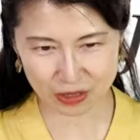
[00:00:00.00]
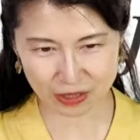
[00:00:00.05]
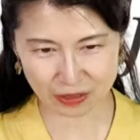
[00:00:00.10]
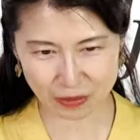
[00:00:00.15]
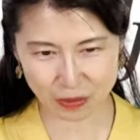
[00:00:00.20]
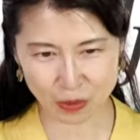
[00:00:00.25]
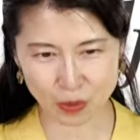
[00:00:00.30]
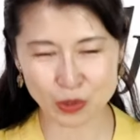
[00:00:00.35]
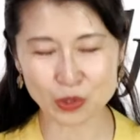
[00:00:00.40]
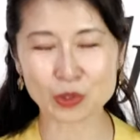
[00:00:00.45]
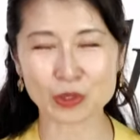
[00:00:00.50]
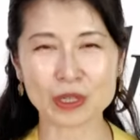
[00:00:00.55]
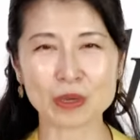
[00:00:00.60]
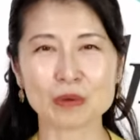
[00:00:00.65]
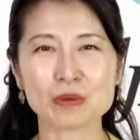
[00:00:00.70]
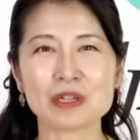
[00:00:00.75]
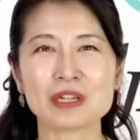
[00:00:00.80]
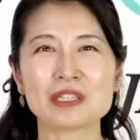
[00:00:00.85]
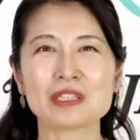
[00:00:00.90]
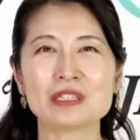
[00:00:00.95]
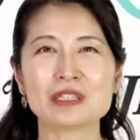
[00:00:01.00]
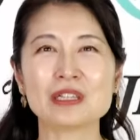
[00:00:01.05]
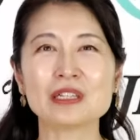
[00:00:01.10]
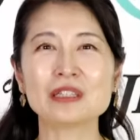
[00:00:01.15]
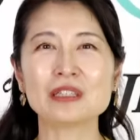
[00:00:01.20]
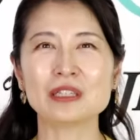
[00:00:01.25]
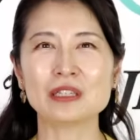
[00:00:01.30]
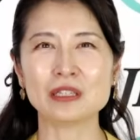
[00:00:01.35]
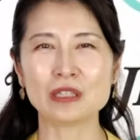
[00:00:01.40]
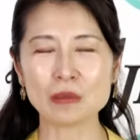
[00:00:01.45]
あの御所でお暮らしに
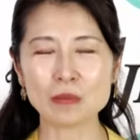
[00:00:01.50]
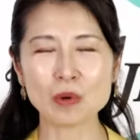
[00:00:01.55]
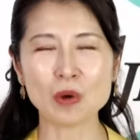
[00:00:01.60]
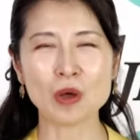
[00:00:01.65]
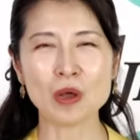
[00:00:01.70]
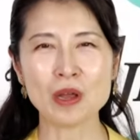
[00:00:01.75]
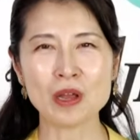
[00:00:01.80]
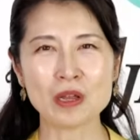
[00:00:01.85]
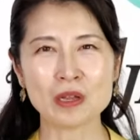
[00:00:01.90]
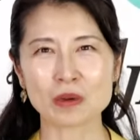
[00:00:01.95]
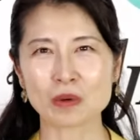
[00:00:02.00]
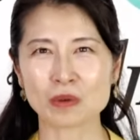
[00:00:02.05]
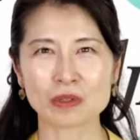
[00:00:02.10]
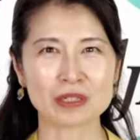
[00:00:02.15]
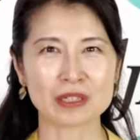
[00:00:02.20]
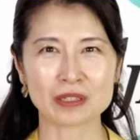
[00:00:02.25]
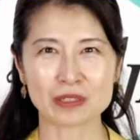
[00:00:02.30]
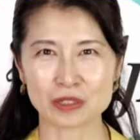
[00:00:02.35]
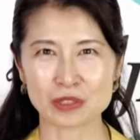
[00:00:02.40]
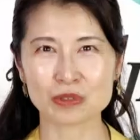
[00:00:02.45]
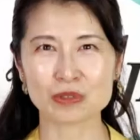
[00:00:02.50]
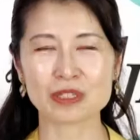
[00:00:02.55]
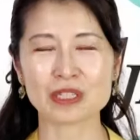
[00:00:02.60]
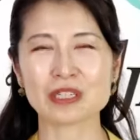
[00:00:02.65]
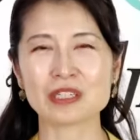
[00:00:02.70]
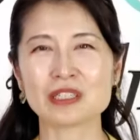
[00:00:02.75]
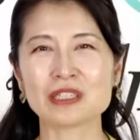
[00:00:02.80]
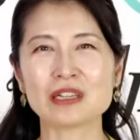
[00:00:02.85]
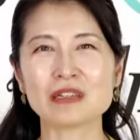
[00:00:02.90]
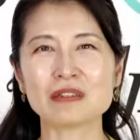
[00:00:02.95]
なっていても、こんなの修
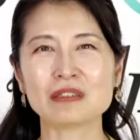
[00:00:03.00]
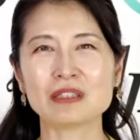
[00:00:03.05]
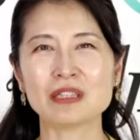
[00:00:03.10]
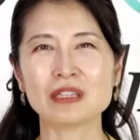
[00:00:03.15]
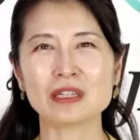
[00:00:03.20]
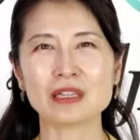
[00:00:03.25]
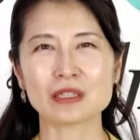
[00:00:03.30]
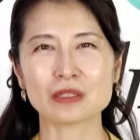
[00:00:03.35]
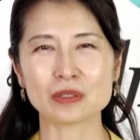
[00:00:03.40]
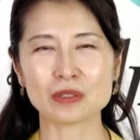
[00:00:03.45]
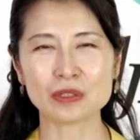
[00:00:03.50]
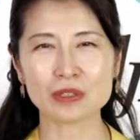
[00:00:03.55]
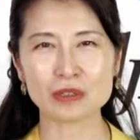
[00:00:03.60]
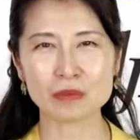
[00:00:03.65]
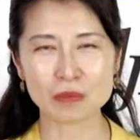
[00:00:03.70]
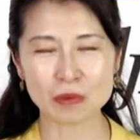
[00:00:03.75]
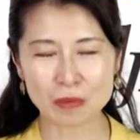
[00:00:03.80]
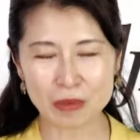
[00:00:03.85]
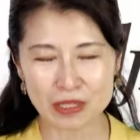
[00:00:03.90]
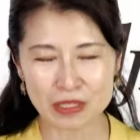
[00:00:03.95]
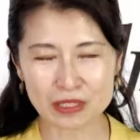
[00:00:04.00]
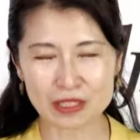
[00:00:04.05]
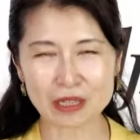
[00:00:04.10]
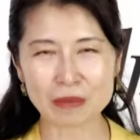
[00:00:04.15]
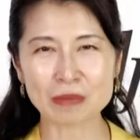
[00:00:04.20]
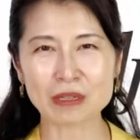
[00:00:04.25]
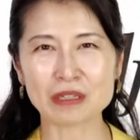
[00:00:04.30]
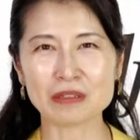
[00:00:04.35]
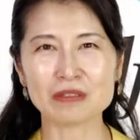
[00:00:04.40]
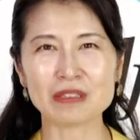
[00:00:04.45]
繕しなくていいから、それよりもまず
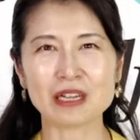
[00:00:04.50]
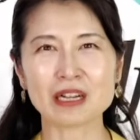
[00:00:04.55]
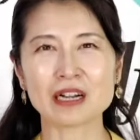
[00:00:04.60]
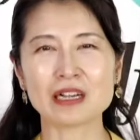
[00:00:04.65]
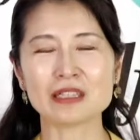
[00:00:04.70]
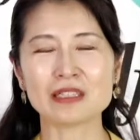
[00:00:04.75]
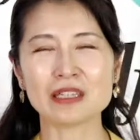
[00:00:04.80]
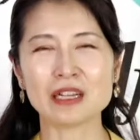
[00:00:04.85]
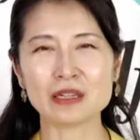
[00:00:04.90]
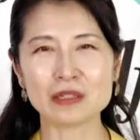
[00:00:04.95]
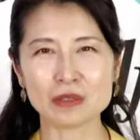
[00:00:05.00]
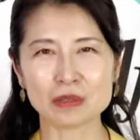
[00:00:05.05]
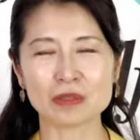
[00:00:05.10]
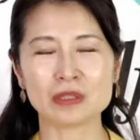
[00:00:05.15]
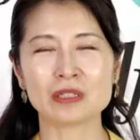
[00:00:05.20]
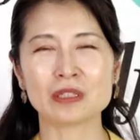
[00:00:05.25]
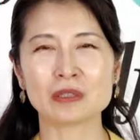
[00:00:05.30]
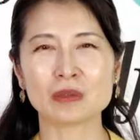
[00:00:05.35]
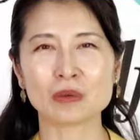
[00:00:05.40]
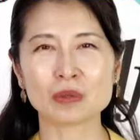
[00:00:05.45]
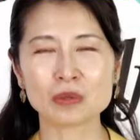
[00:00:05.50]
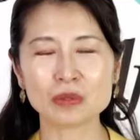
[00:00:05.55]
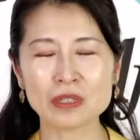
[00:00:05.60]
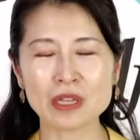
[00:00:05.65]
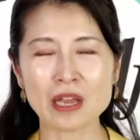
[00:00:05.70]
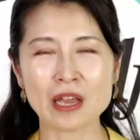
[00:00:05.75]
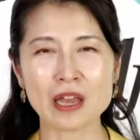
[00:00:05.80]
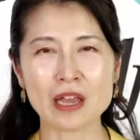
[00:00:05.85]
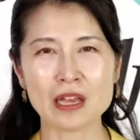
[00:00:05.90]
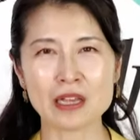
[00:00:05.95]
民が豊かになるようにってこと
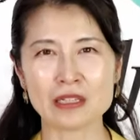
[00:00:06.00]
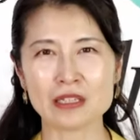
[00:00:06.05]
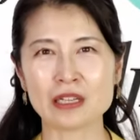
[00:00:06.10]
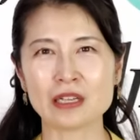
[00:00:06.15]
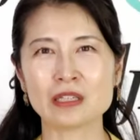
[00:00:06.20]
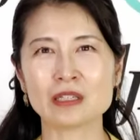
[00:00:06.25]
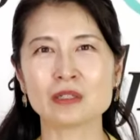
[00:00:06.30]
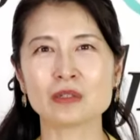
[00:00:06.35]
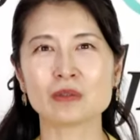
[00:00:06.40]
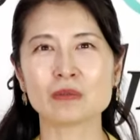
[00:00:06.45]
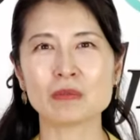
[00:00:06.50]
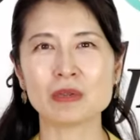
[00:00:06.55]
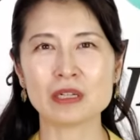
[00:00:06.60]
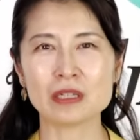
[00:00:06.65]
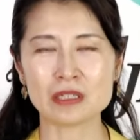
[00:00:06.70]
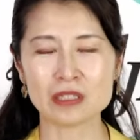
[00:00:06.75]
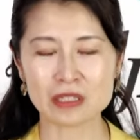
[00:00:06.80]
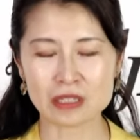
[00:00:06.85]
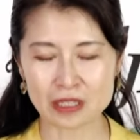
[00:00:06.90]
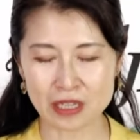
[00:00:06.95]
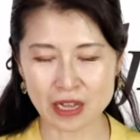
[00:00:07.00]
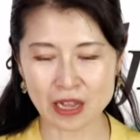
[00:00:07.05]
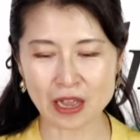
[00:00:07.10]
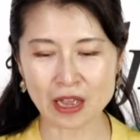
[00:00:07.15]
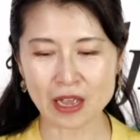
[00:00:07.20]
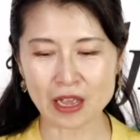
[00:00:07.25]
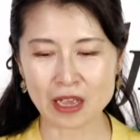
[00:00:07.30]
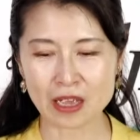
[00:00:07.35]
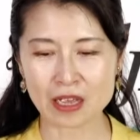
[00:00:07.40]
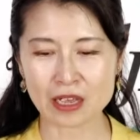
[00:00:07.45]
で税金を命じて、
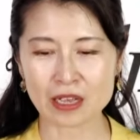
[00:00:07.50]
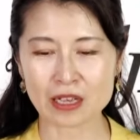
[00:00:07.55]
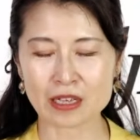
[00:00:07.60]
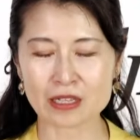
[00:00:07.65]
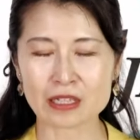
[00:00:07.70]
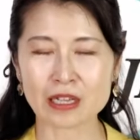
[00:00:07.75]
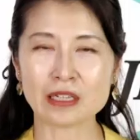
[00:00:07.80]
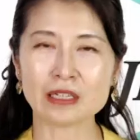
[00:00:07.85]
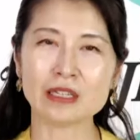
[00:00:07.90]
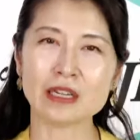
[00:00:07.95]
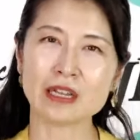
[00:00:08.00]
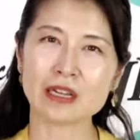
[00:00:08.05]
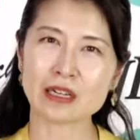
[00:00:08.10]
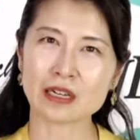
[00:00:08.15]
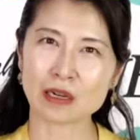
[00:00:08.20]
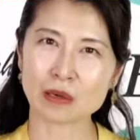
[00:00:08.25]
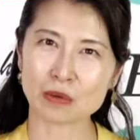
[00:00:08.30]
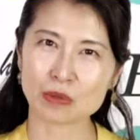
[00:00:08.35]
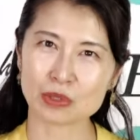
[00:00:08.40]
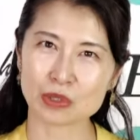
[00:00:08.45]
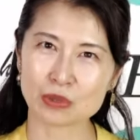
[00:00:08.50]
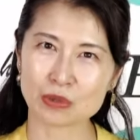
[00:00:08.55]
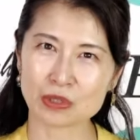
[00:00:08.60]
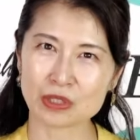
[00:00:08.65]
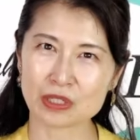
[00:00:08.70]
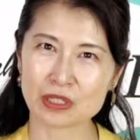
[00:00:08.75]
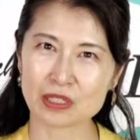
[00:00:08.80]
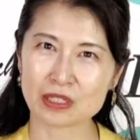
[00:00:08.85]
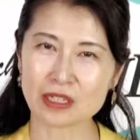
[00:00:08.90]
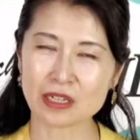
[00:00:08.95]
えー、さんねんかんお過ご
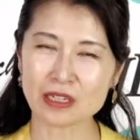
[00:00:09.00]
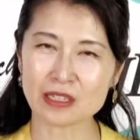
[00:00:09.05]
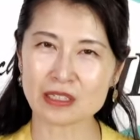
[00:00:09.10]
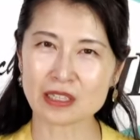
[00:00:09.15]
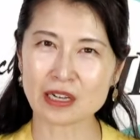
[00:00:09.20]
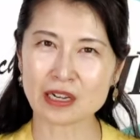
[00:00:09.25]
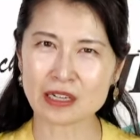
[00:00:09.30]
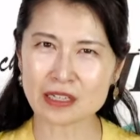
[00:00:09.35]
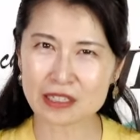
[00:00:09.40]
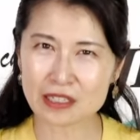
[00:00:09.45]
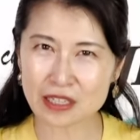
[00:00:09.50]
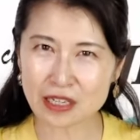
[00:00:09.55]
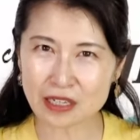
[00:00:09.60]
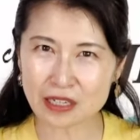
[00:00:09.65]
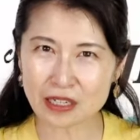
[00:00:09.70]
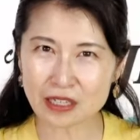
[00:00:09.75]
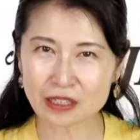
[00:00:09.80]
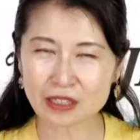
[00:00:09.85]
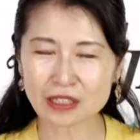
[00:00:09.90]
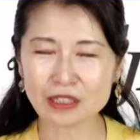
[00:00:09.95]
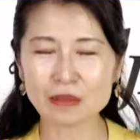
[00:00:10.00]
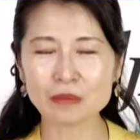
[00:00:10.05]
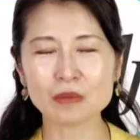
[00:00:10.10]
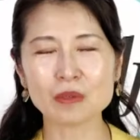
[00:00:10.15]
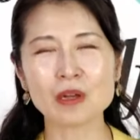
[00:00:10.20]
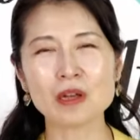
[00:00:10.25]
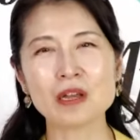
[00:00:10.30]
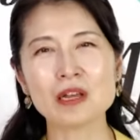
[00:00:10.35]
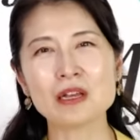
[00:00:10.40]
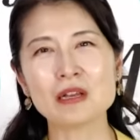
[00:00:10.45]
しになり、さらにさんねん経って
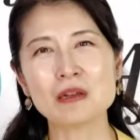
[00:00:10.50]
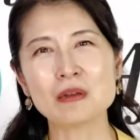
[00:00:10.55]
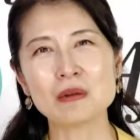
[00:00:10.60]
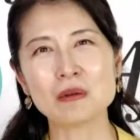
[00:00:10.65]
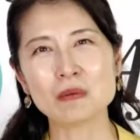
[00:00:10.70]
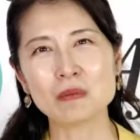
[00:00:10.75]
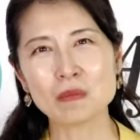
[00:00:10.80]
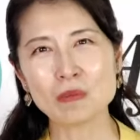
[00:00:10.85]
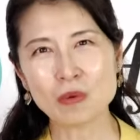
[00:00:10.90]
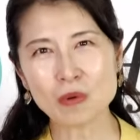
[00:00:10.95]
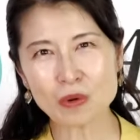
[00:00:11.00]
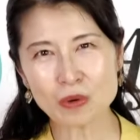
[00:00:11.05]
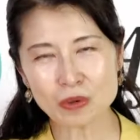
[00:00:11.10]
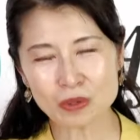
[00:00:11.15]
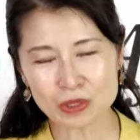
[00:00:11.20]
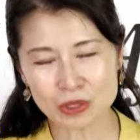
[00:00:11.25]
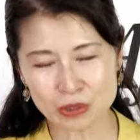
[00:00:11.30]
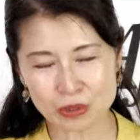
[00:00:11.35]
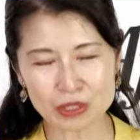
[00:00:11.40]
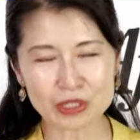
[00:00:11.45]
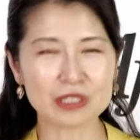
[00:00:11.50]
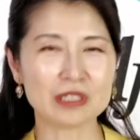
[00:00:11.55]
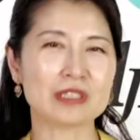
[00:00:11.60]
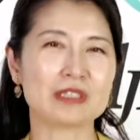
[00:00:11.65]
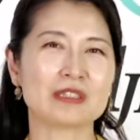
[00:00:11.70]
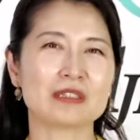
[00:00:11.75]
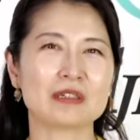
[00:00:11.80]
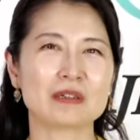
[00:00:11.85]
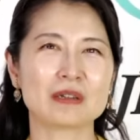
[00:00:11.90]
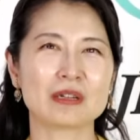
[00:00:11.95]
ももう少
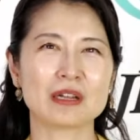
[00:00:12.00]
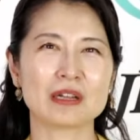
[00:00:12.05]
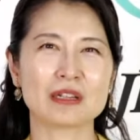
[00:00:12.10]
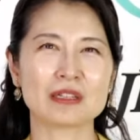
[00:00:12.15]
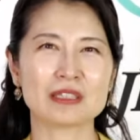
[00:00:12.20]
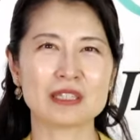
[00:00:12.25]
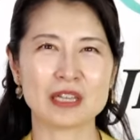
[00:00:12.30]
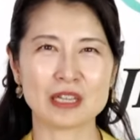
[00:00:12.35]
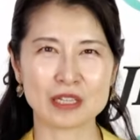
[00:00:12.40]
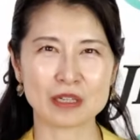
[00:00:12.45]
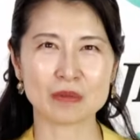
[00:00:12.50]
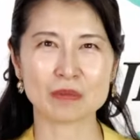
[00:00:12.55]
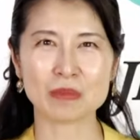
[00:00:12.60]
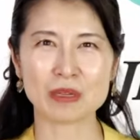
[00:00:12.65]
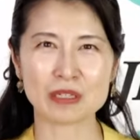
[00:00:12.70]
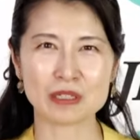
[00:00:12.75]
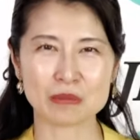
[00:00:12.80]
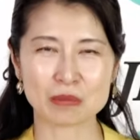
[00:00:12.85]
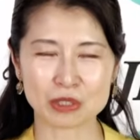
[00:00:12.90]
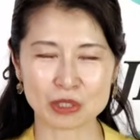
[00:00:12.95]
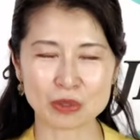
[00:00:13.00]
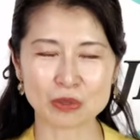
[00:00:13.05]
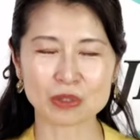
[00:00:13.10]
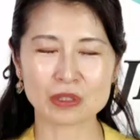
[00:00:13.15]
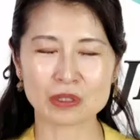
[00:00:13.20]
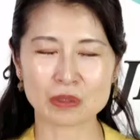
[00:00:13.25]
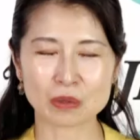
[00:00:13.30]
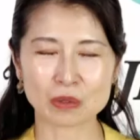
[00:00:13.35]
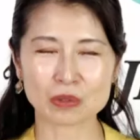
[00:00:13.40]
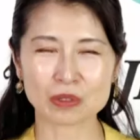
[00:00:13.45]
し税金を免じましょう
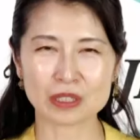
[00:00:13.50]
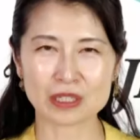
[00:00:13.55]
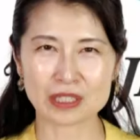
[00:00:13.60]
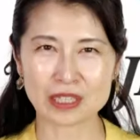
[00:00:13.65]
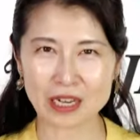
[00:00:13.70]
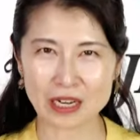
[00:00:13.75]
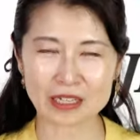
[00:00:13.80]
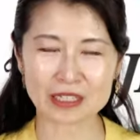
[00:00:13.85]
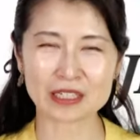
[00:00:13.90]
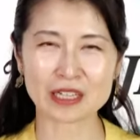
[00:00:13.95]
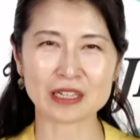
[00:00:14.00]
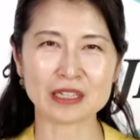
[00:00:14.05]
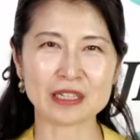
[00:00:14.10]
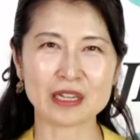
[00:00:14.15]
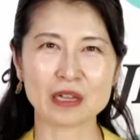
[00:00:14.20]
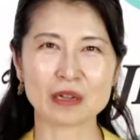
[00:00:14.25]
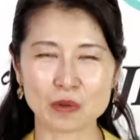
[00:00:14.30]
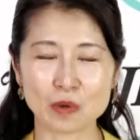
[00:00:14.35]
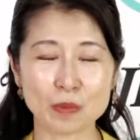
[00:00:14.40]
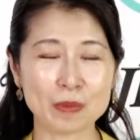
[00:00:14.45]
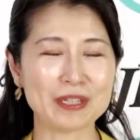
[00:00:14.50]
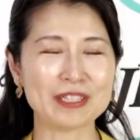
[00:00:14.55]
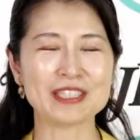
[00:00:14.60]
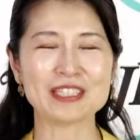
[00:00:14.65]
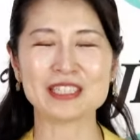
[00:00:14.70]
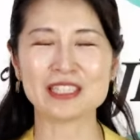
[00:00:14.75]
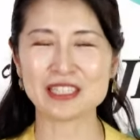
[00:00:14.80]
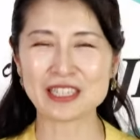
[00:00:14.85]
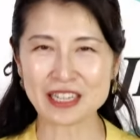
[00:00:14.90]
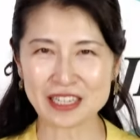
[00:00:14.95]
ということで、さらにさんねんご免
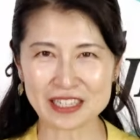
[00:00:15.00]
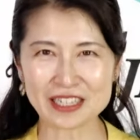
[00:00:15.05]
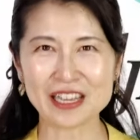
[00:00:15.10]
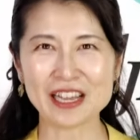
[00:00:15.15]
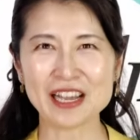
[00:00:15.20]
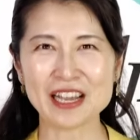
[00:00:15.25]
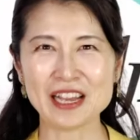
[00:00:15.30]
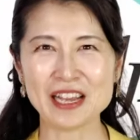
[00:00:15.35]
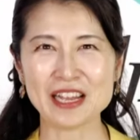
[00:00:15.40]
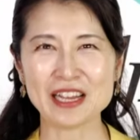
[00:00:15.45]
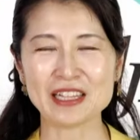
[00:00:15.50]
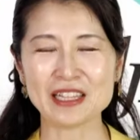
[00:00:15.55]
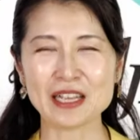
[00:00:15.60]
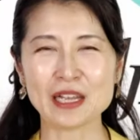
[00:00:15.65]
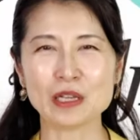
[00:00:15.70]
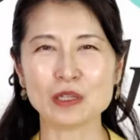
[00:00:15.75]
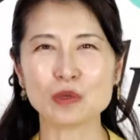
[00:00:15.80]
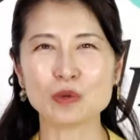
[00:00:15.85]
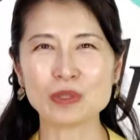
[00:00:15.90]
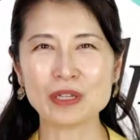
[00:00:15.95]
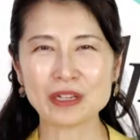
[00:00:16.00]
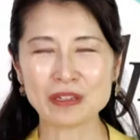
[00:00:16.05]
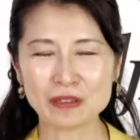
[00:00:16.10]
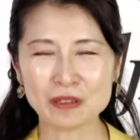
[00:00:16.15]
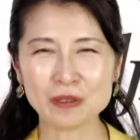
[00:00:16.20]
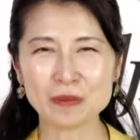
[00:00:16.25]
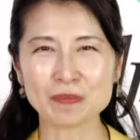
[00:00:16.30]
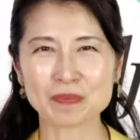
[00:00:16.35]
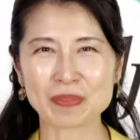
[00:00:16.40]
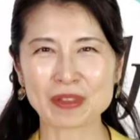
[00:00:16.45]
じになり、でようや
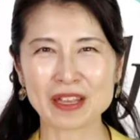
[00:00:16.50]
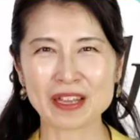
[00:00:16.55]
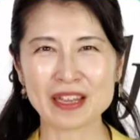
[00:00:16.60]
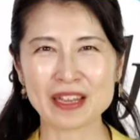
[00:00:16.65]
く